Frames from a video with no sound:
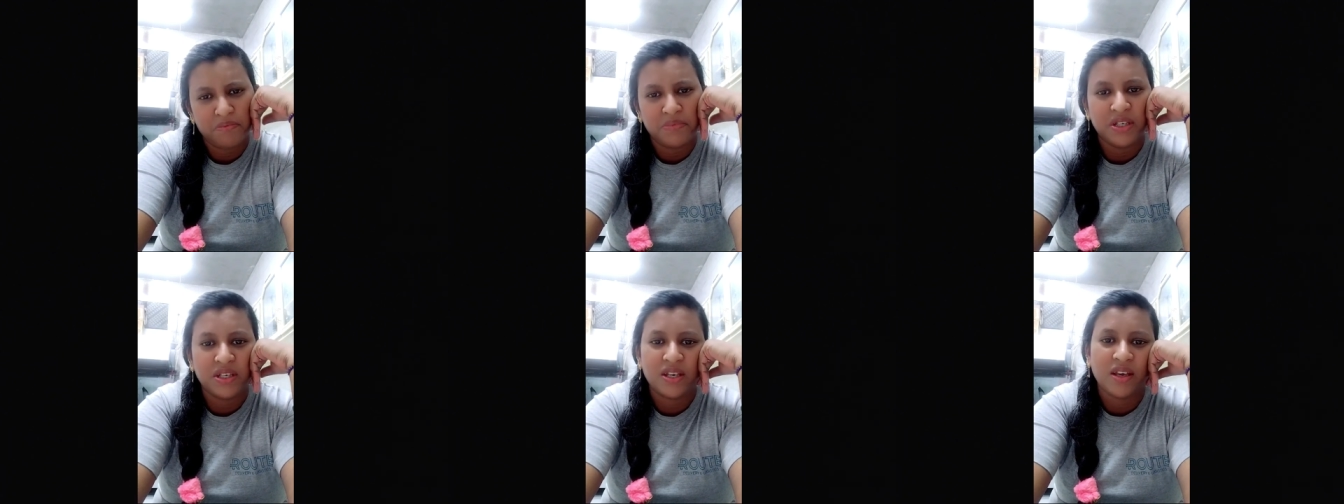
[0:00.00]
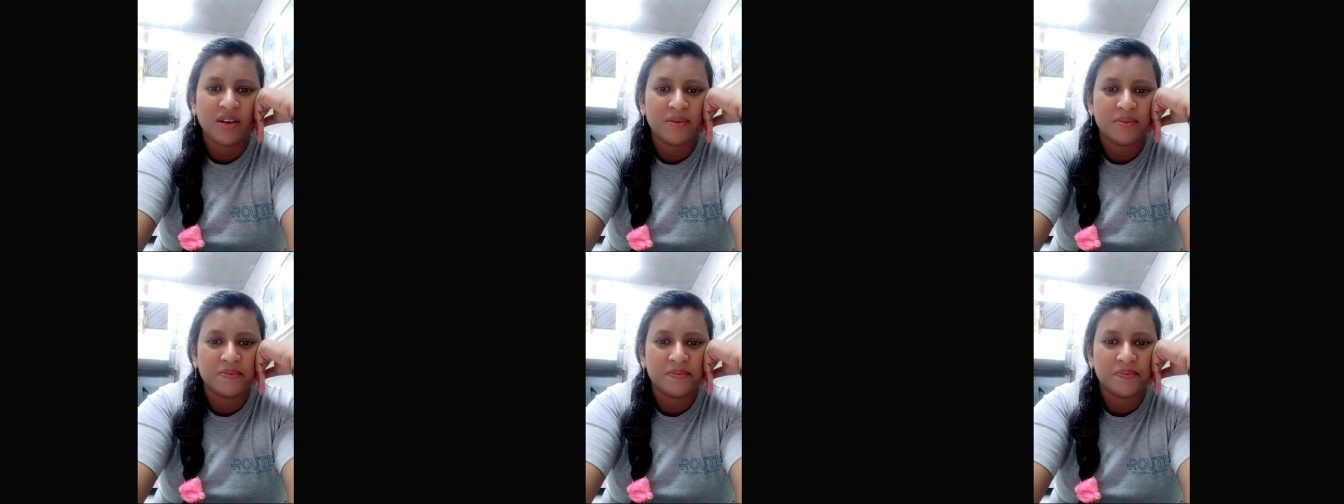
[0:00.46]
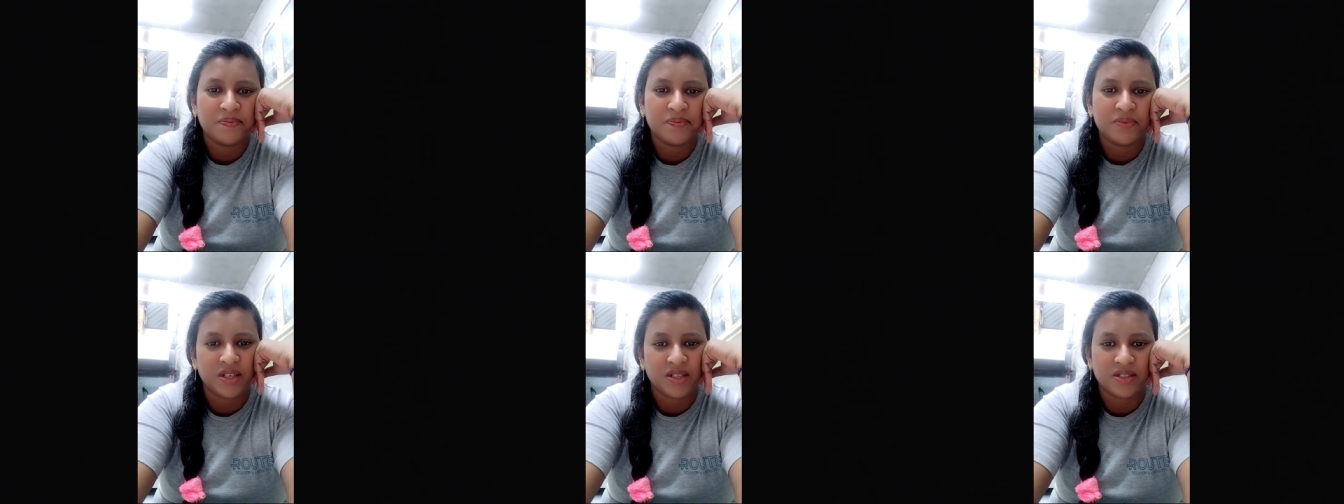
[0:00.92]
మీకే
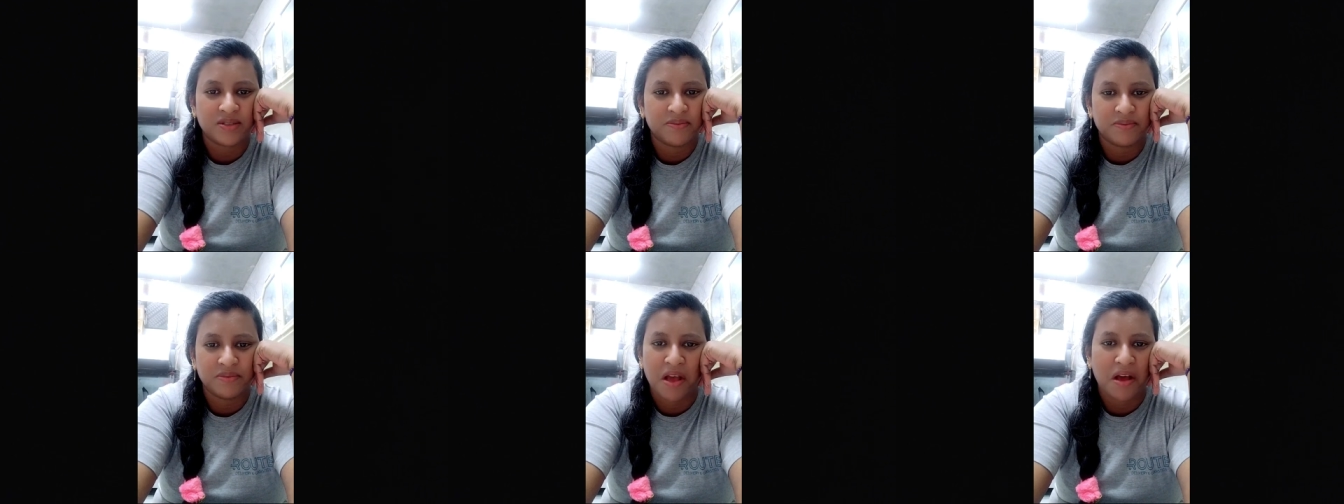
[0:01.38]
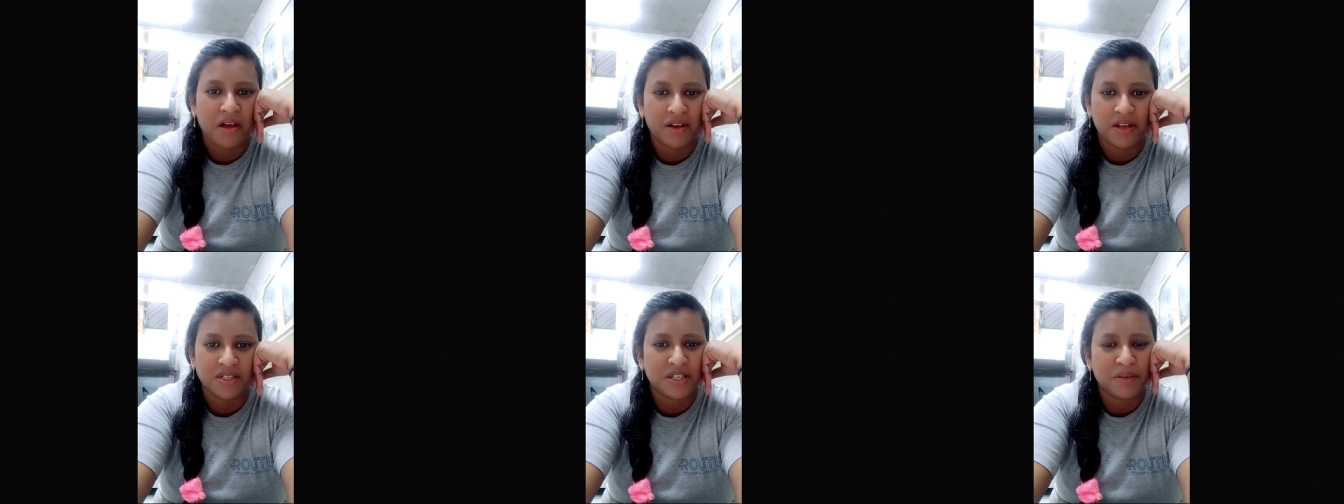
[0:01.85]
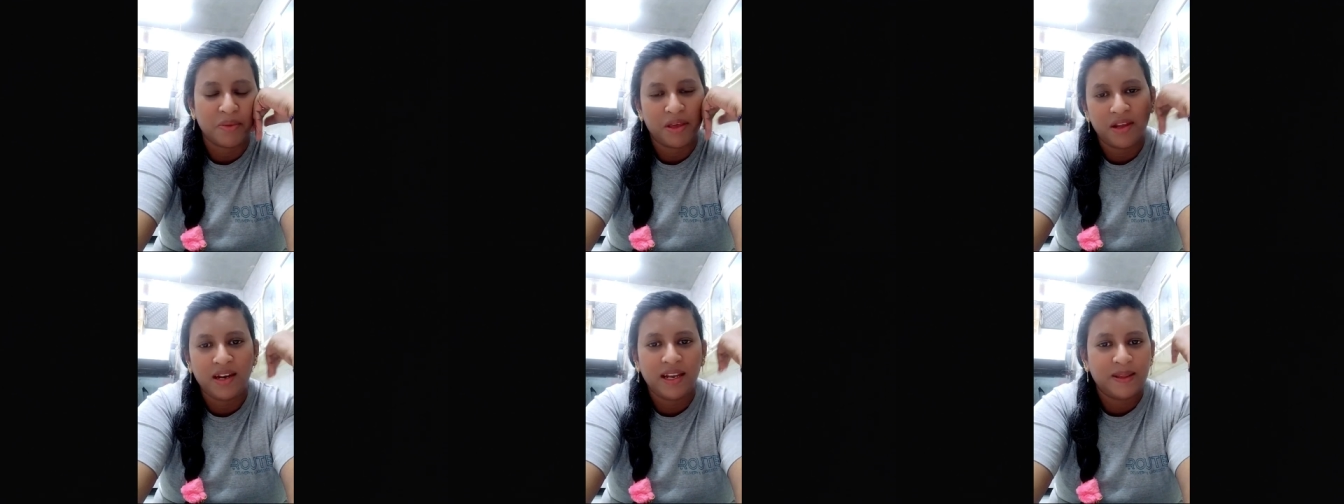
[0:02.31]
నష్టం నాకు నష్టం
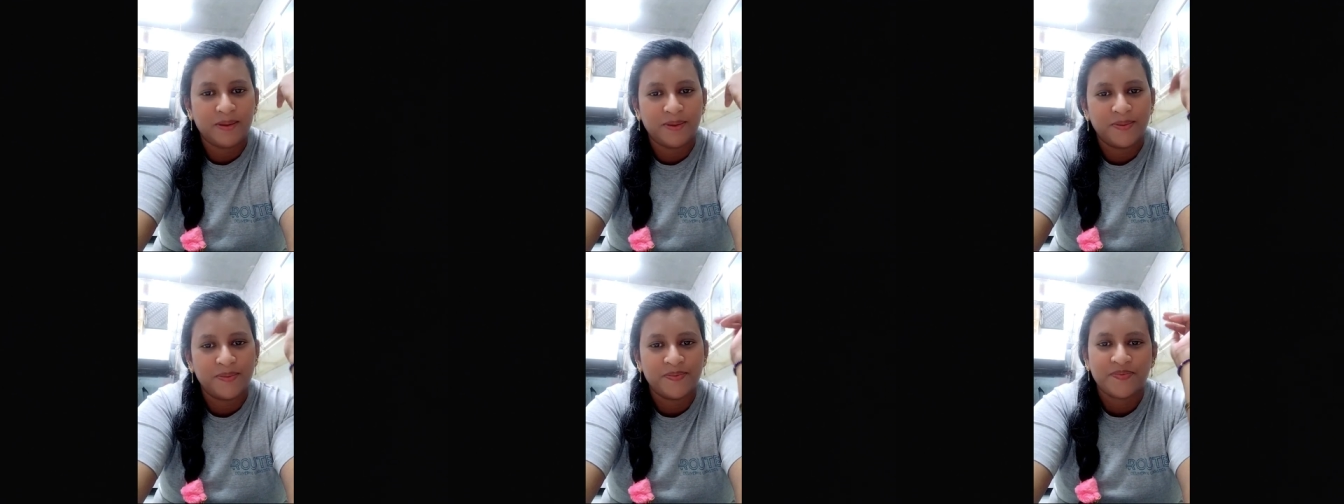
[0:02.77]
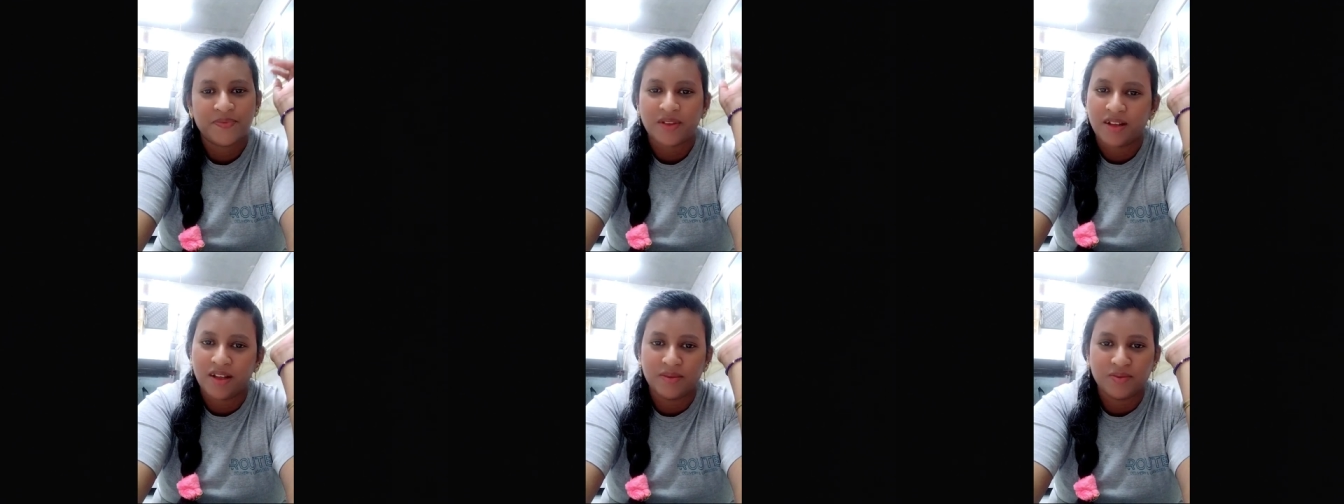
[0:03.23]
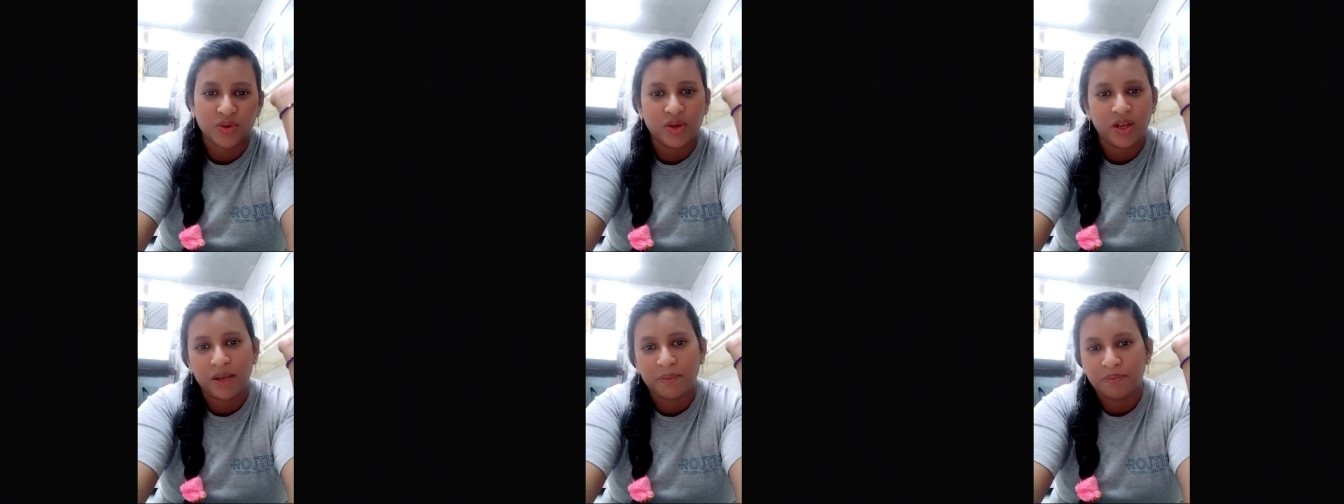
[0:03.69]
ఏం లేదు ఐఎమ్ సో
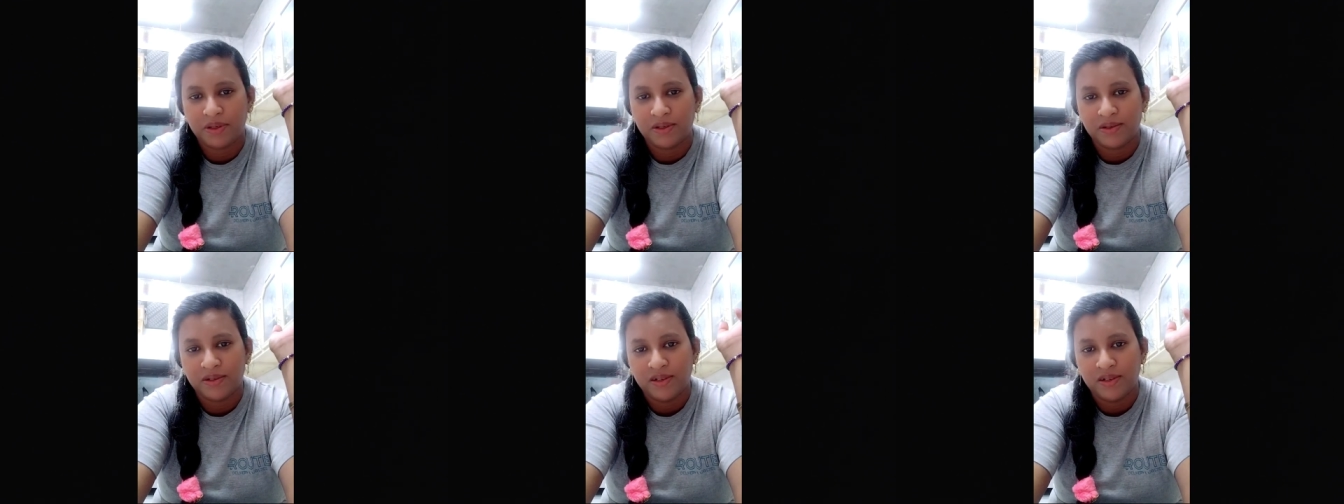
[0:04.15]
హ్యాపీ